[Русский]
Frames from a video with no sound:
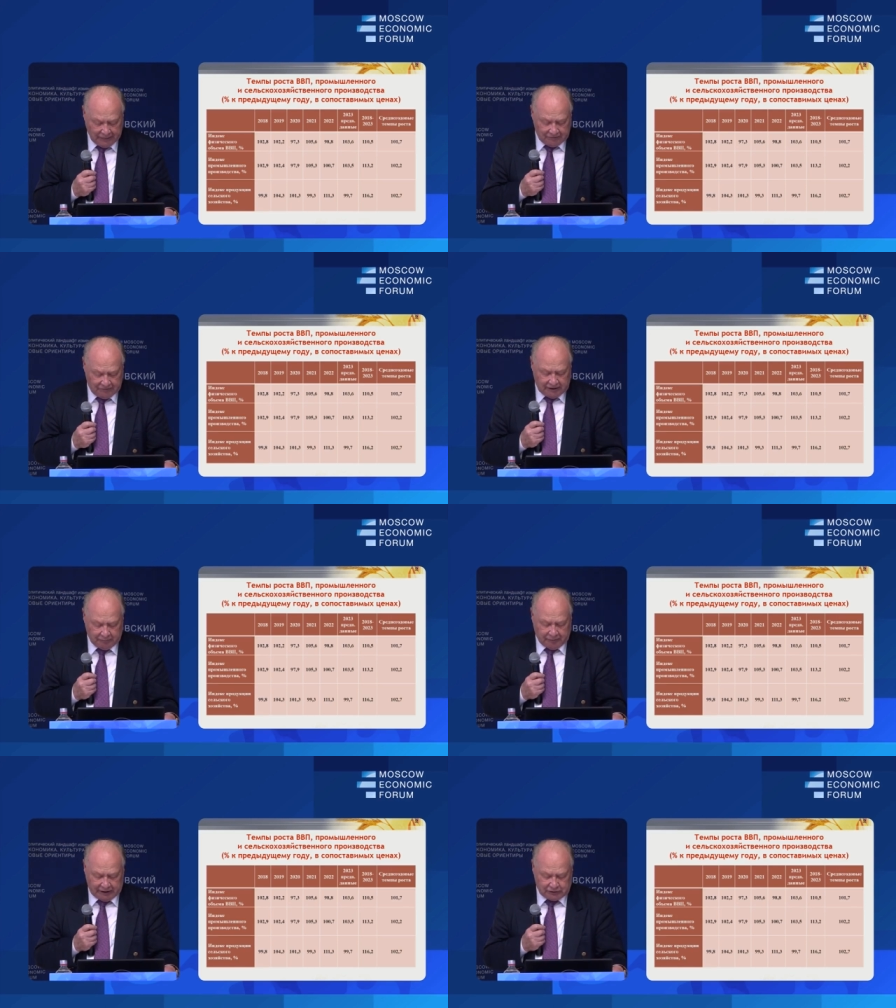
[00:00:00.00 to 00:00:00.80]

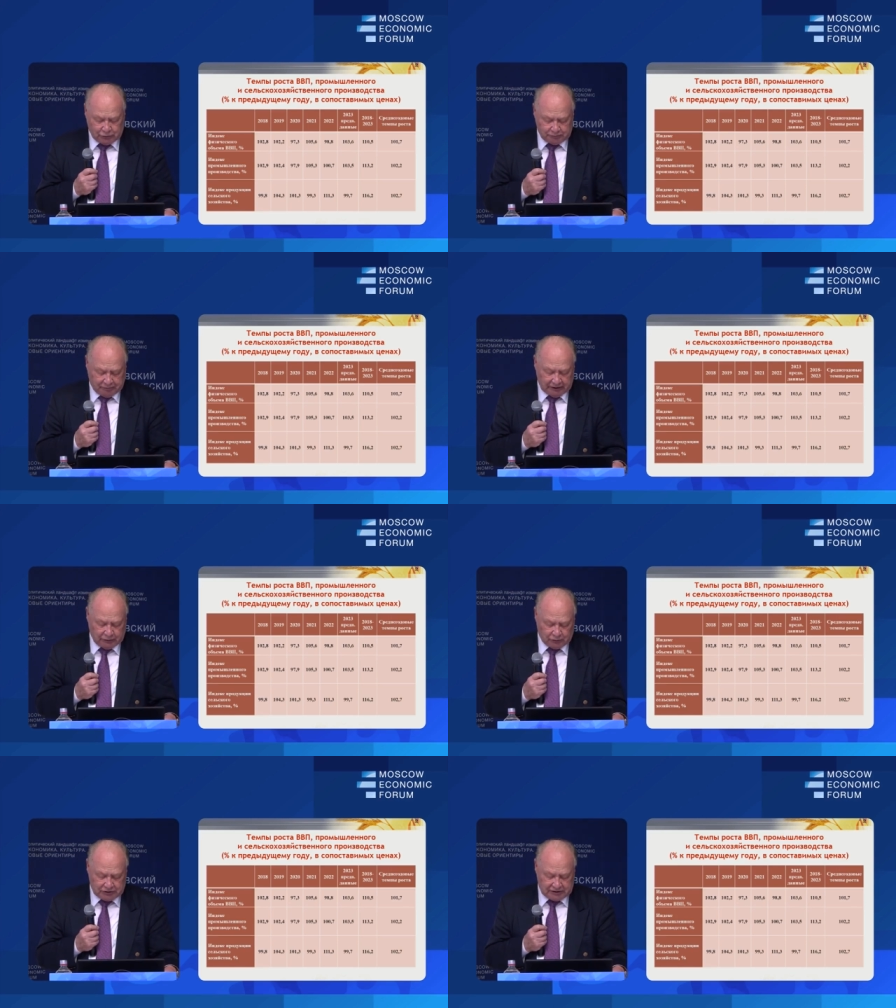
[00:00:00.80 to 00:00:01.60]
видам
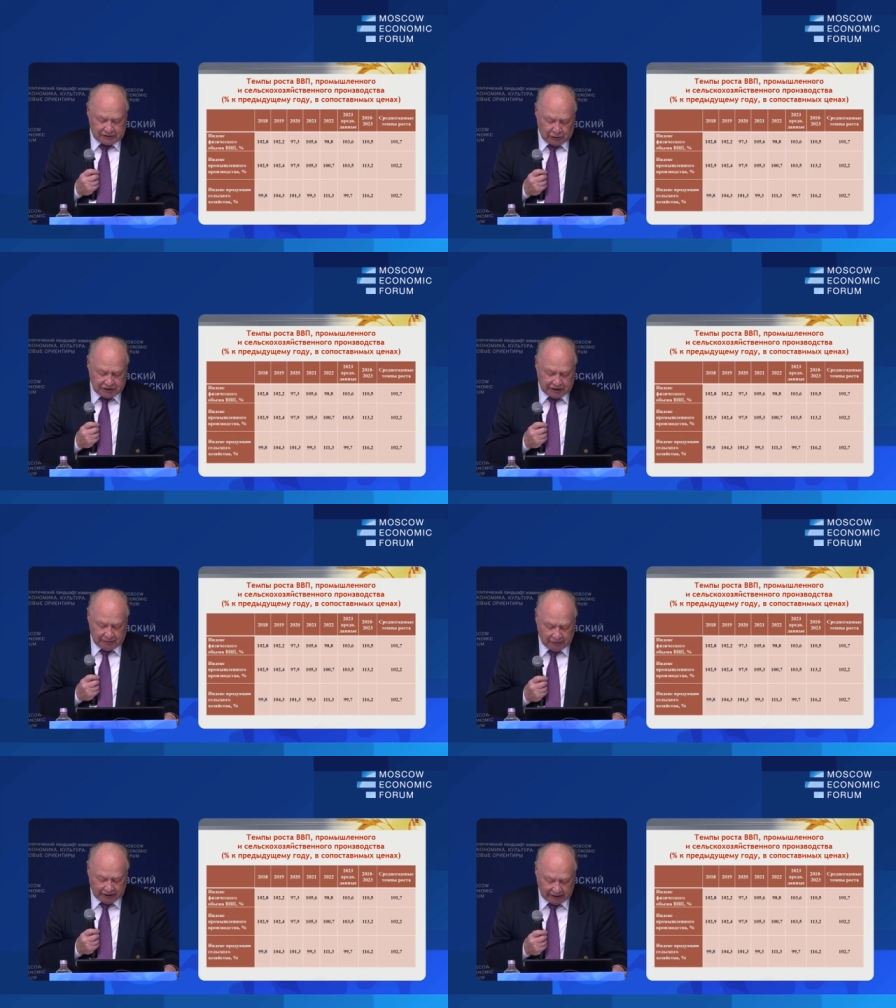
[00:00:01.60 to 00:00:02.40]
продукции, за
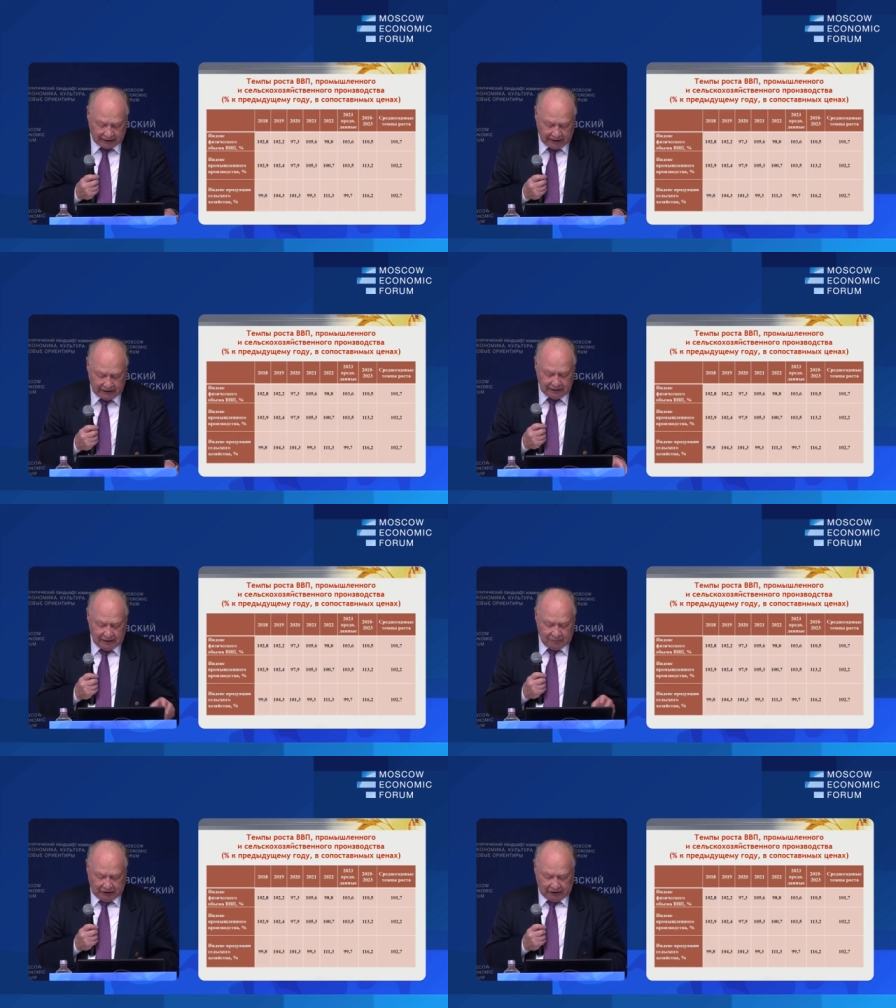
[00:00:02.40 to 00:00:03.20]
исключением молока,
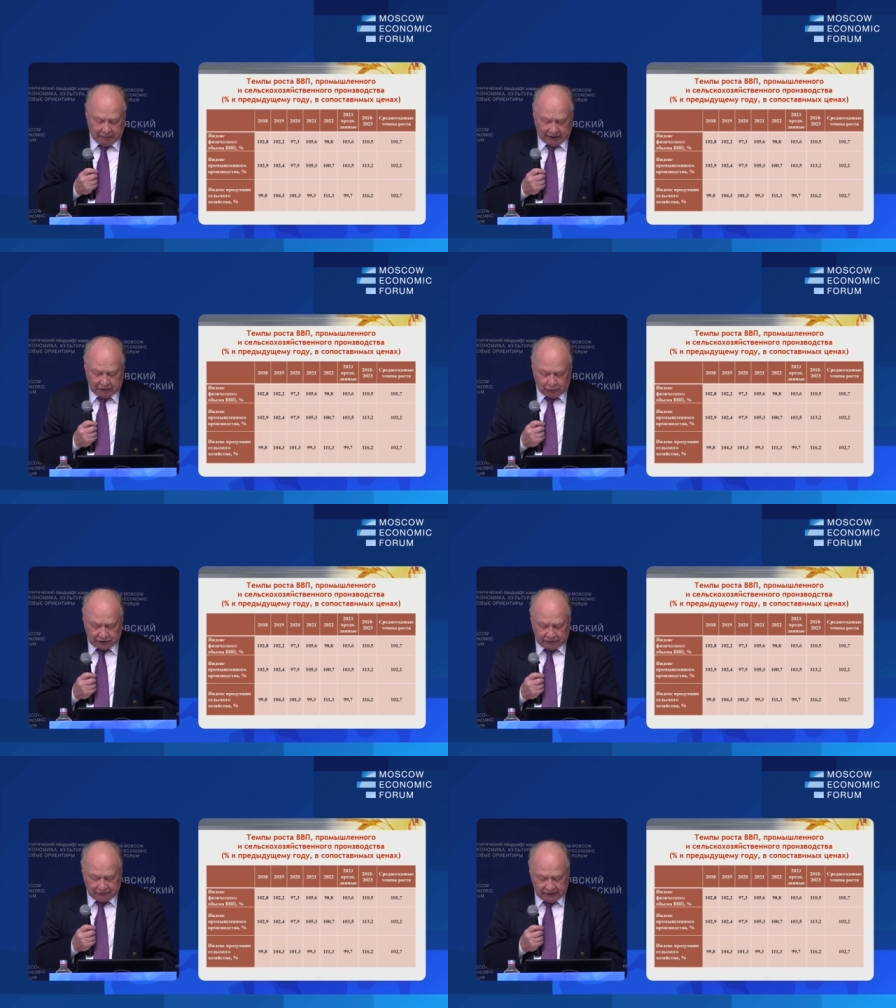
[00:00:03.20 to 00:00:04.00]

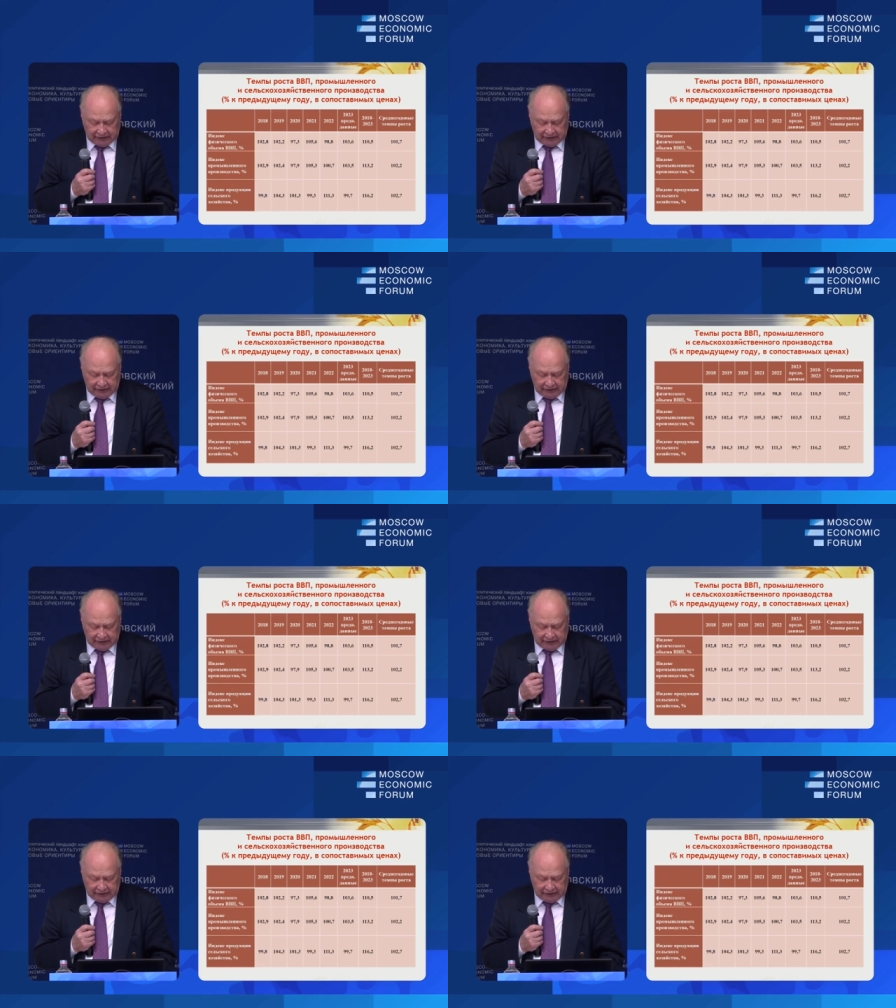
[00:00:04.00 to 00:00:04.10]
малопродуктов,